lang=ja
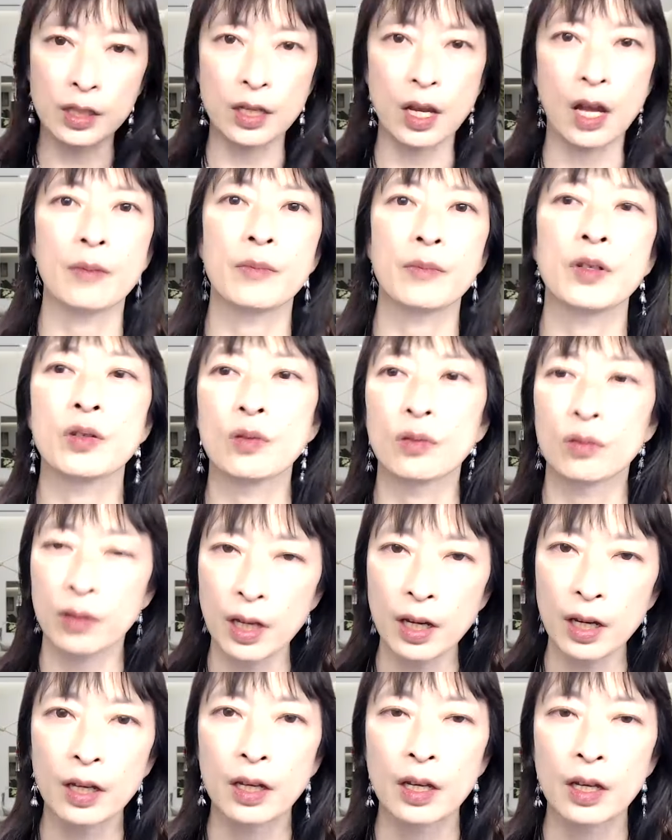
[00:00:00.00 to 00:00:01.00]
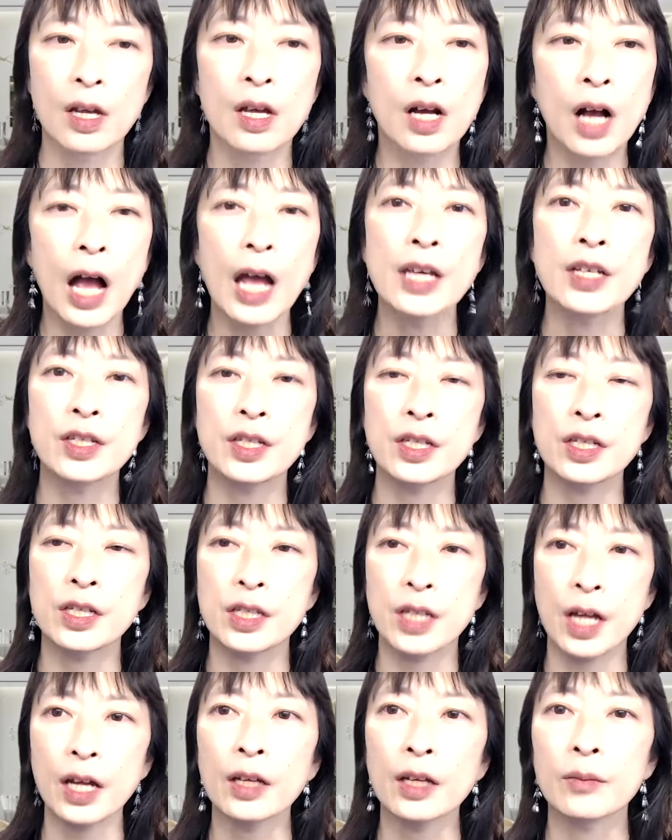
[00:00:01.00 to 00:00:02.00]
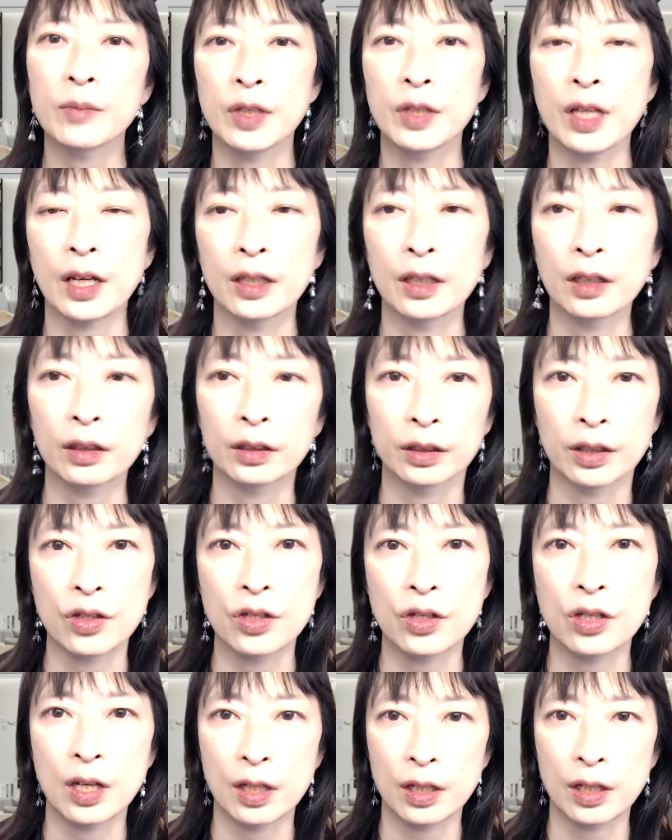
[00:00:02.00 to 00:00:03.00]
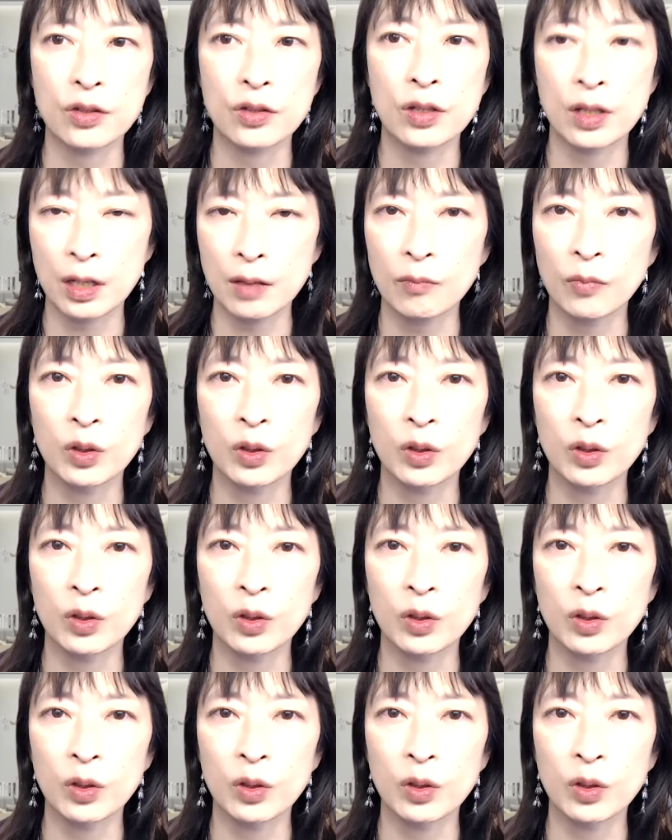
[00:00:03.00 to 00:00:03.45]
いサービスをね、開始したみたいな形でですね、